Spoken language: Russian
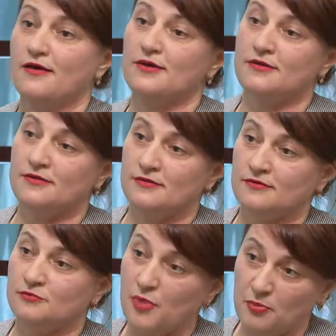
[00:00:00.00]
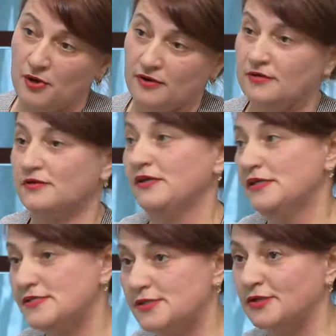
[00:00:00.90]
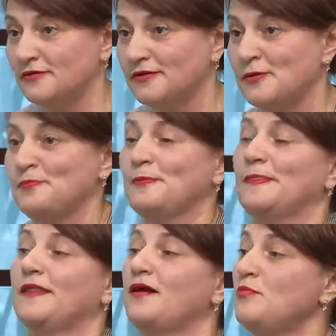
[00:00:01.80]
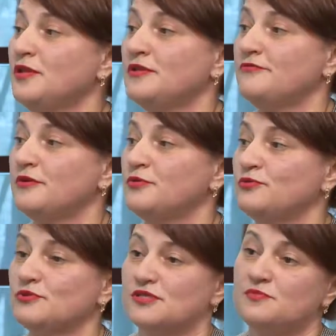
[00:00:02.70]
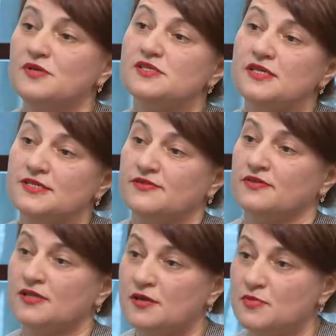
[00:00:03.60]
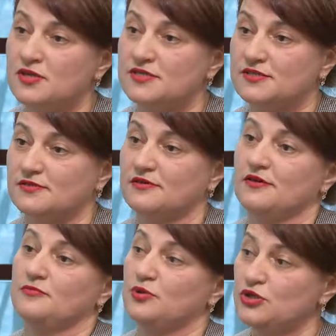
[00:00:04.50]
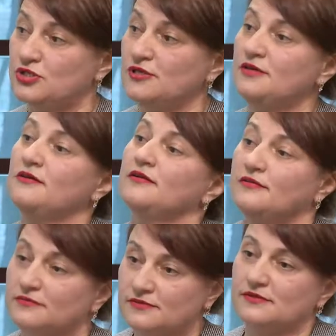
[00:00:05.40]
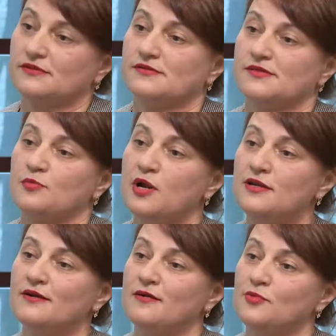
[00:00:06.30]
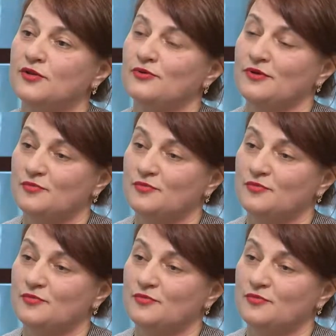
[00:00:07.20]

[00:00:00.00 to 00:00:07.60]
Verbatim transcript: и папа, и сын. Команды формируются непосредственно на месте. Пришли, собрали команду,